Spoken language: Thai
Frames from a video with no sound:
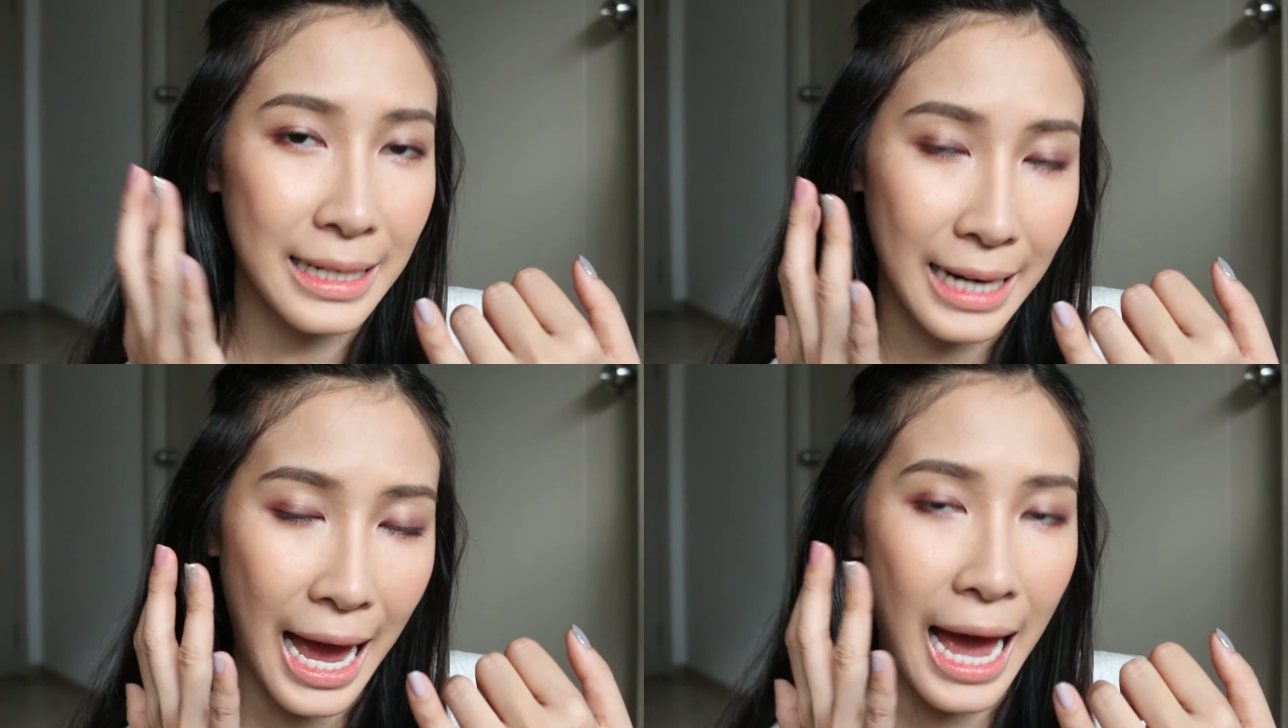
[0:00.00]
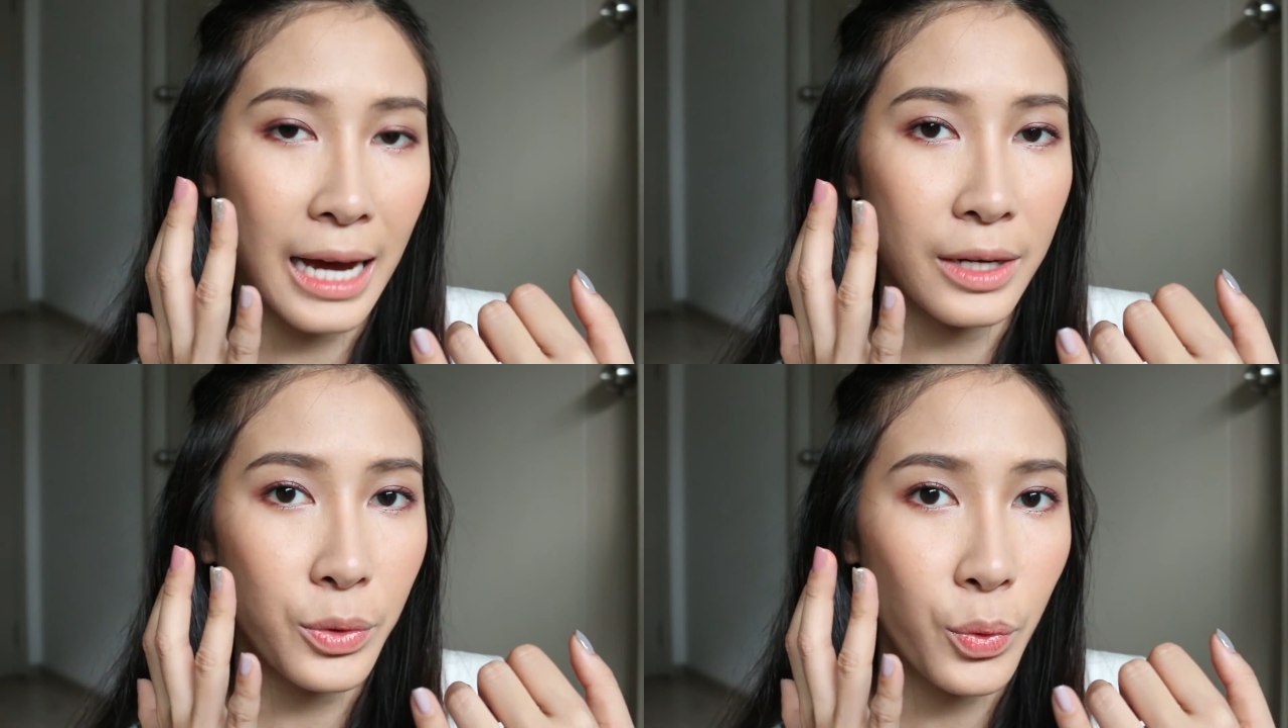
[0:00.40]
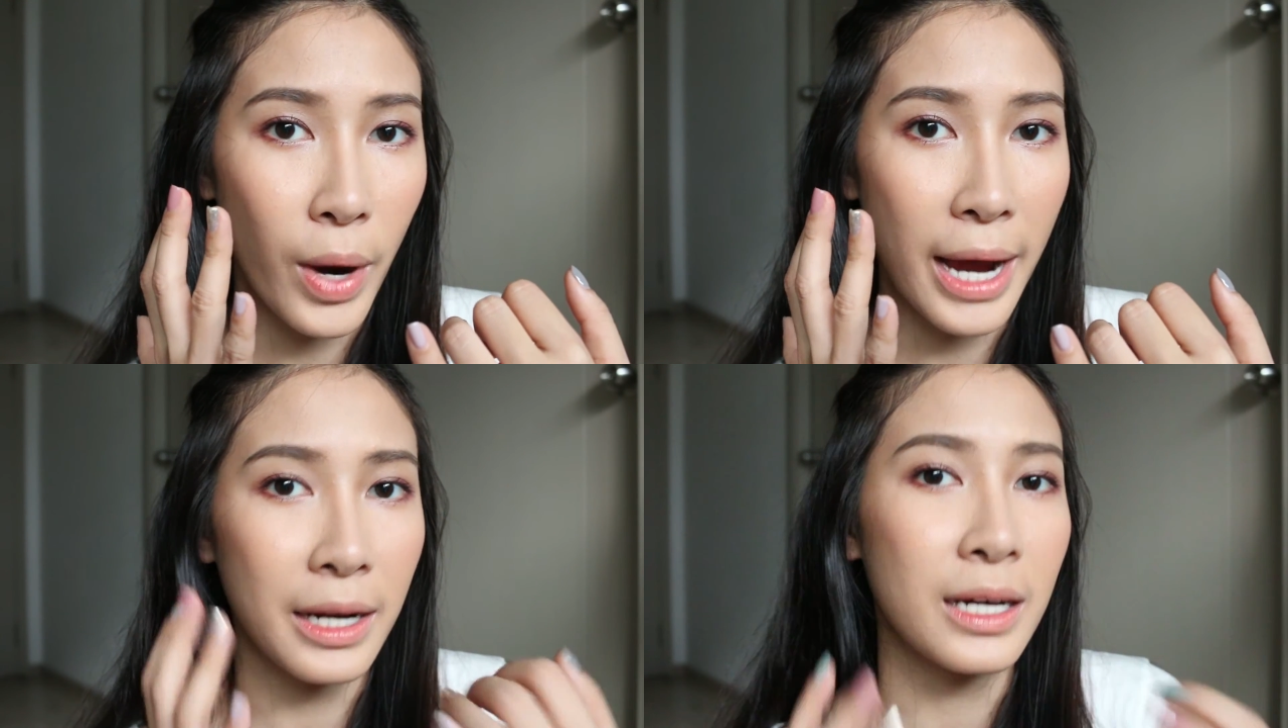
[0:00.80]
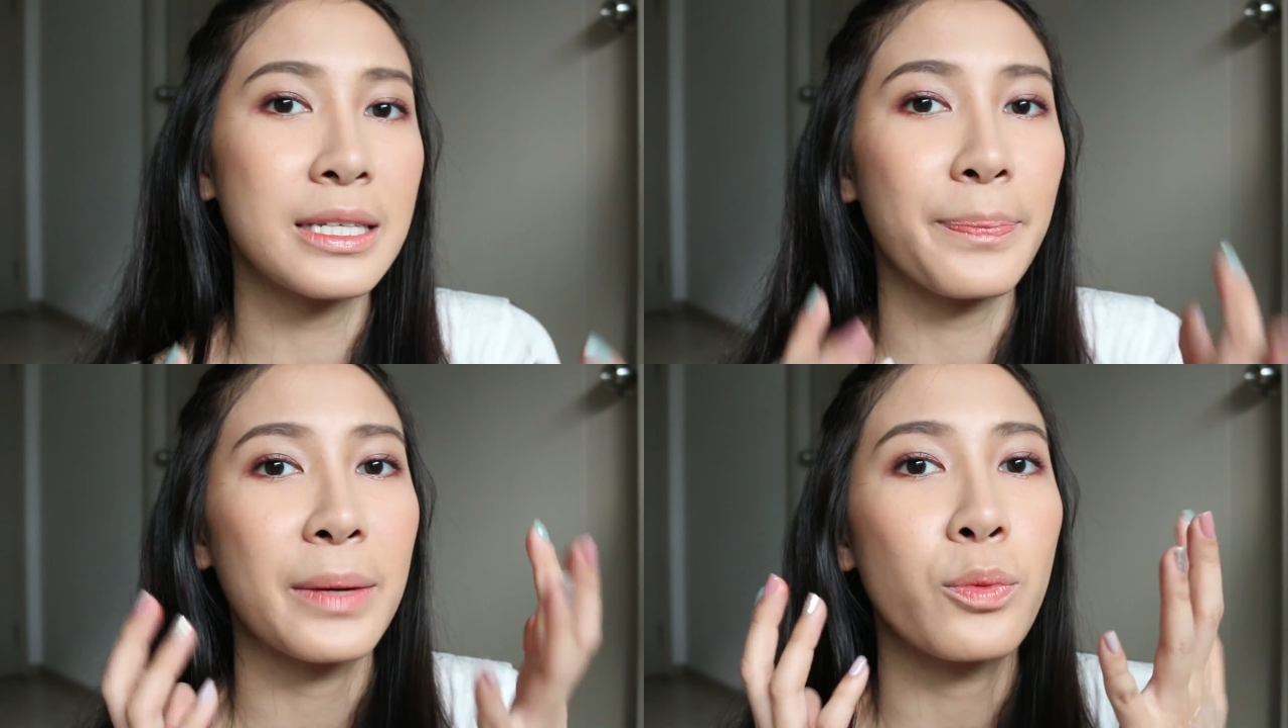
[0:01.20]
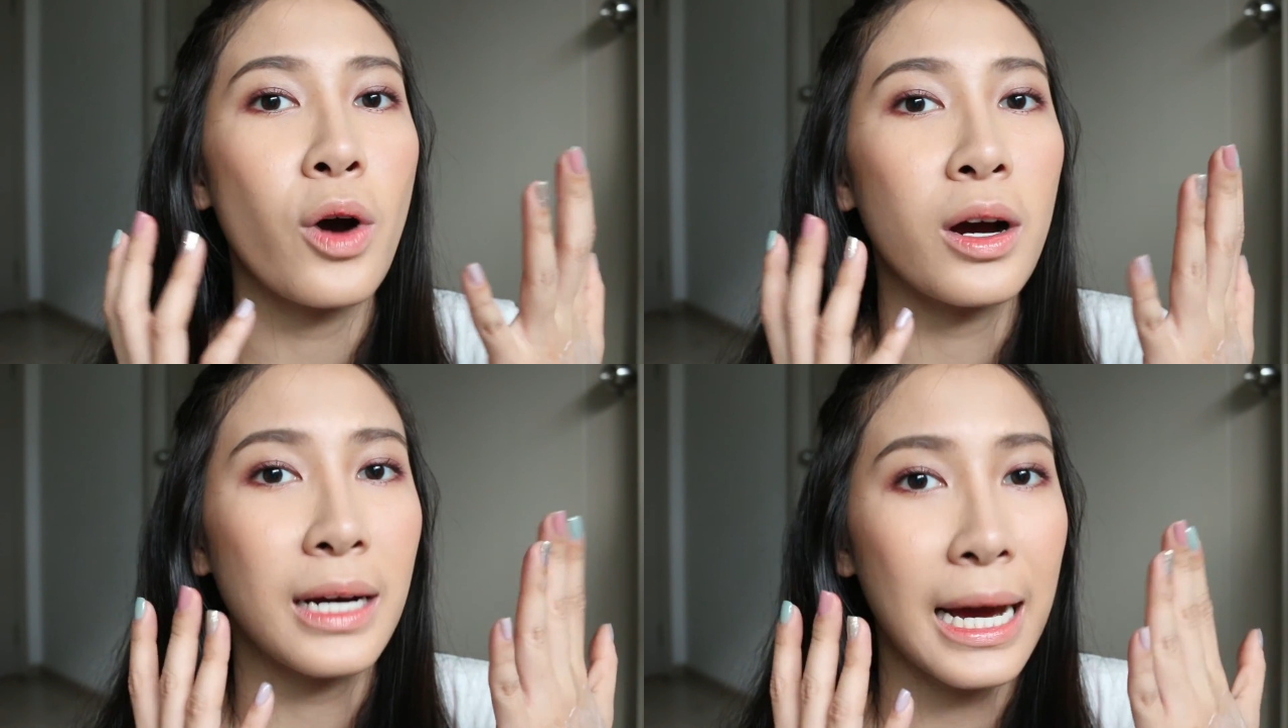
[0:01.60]
กระด้วยแล้วก็จะเป็นพ
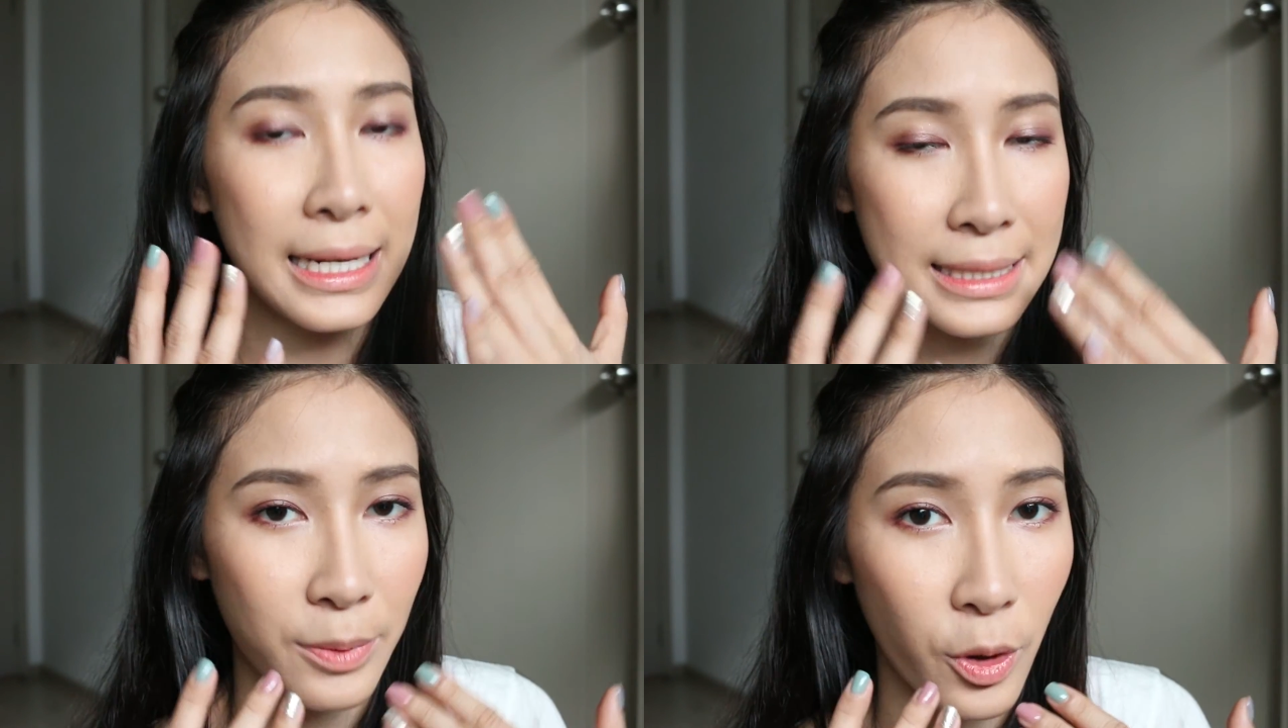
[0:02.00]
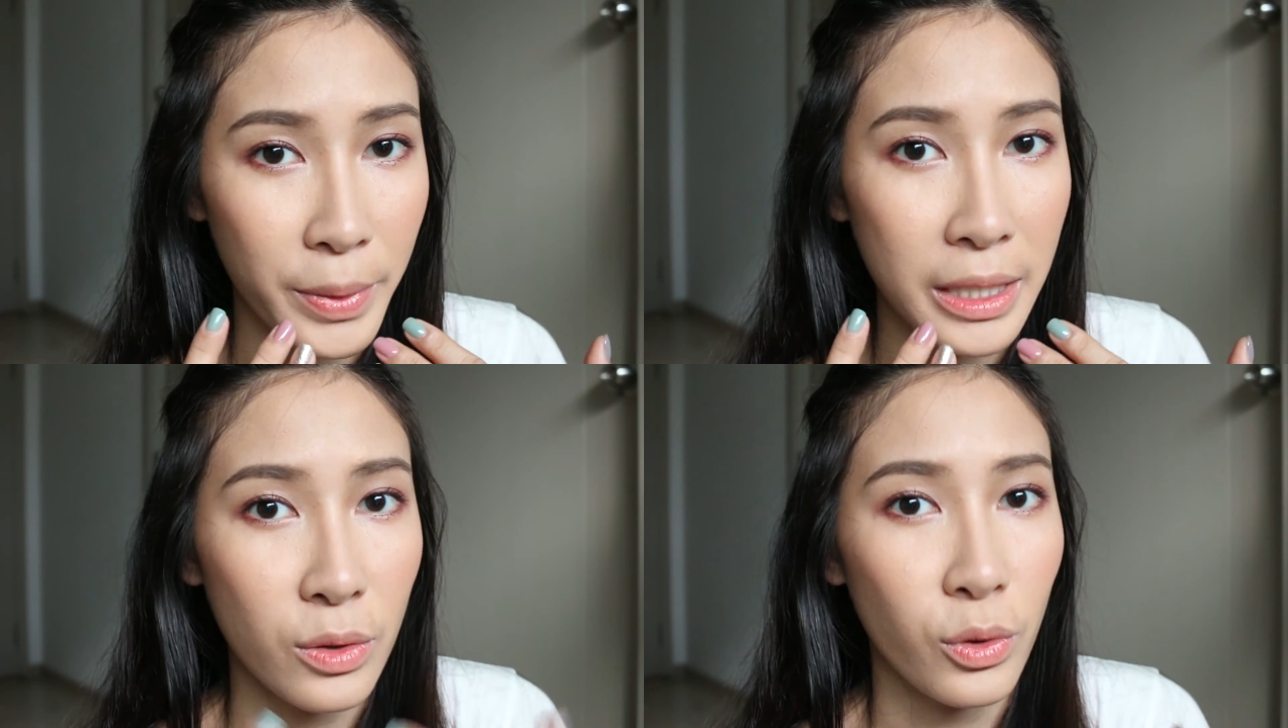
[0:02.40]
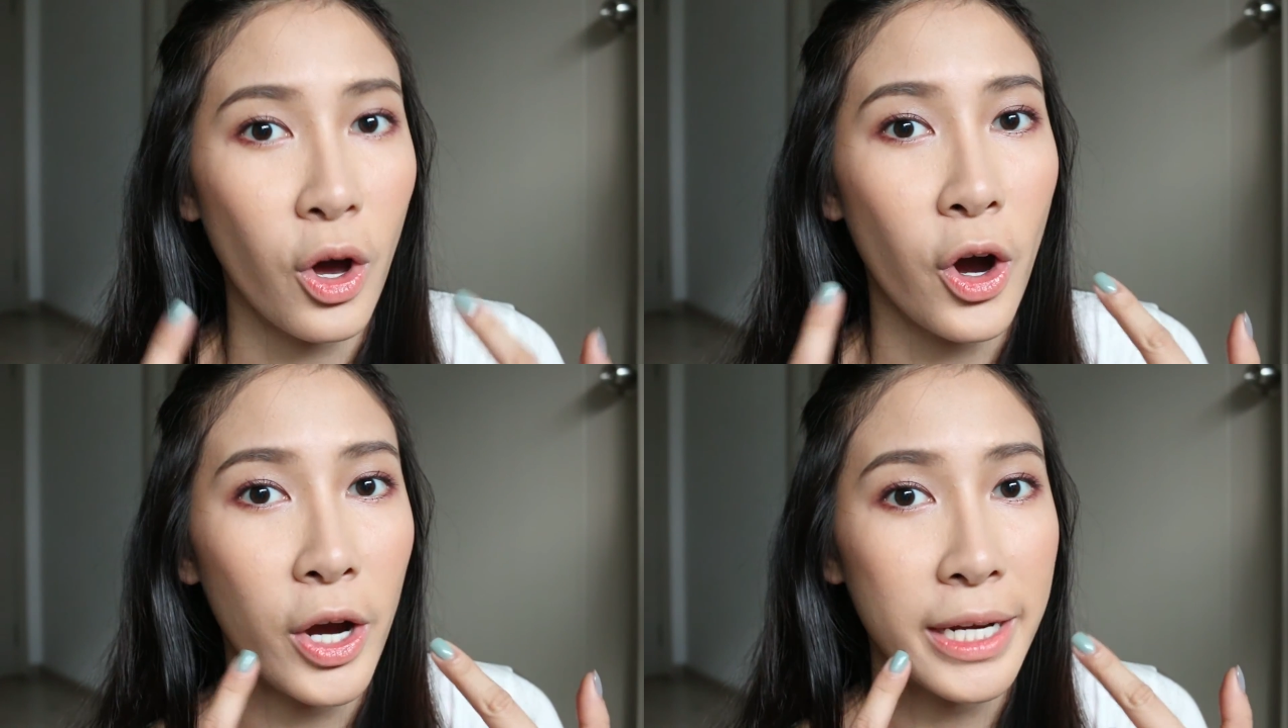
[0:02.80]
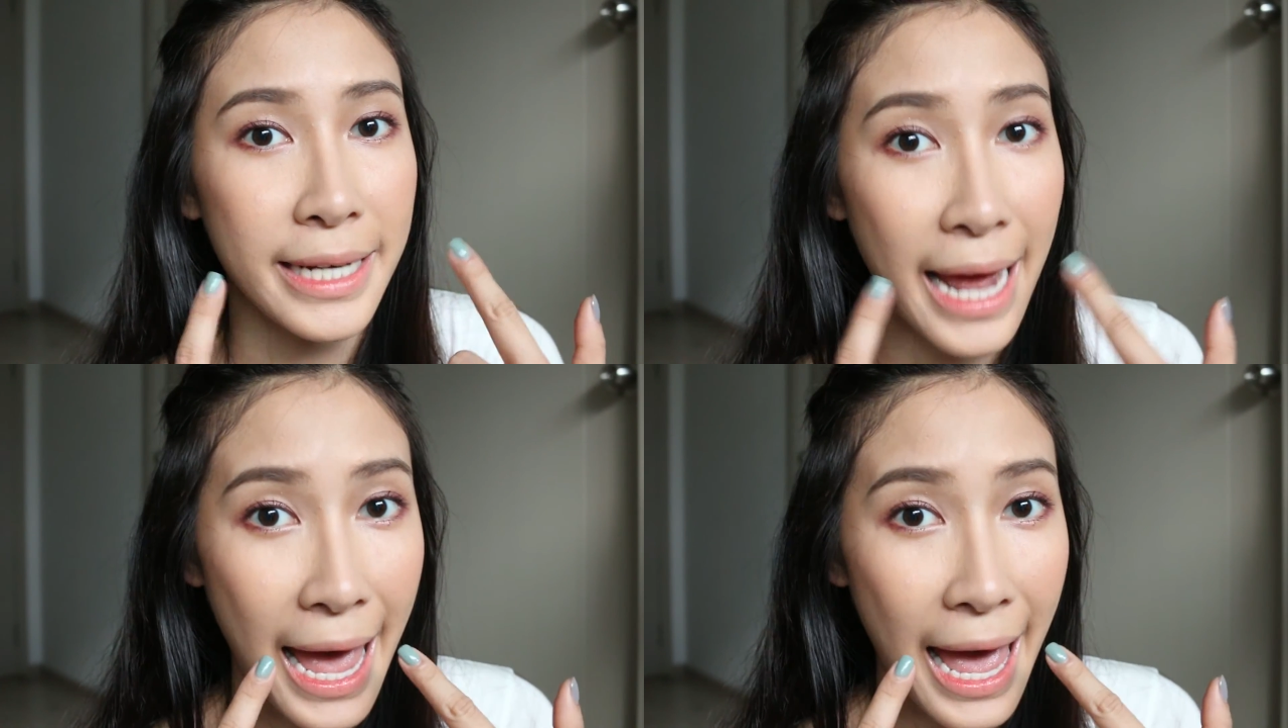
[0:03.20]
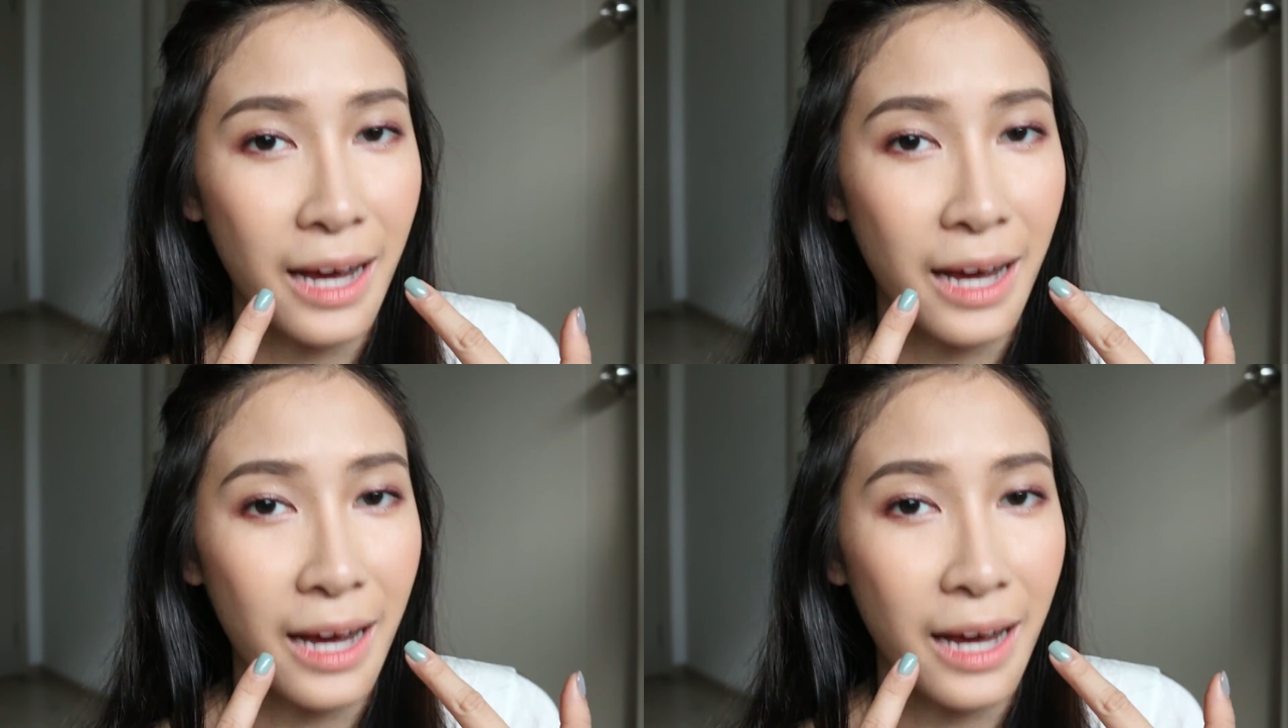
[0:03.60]
วกการอักเสบของผิวรอย แด